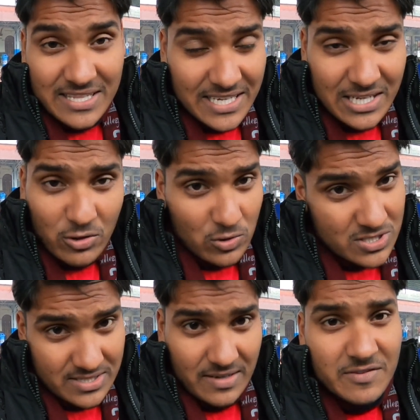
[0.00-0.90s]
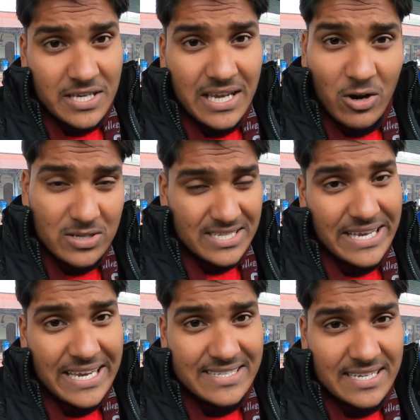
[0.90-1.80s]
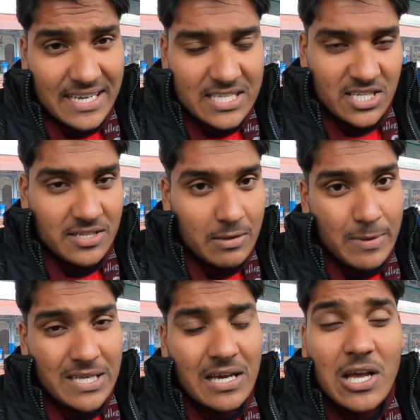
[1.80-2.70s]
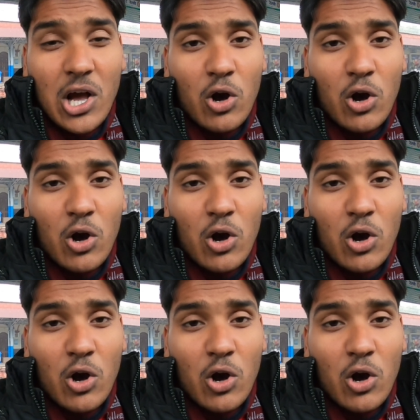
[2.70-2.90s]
तीन कोच रिजर्व थे और एक सिंगल जनरल पर था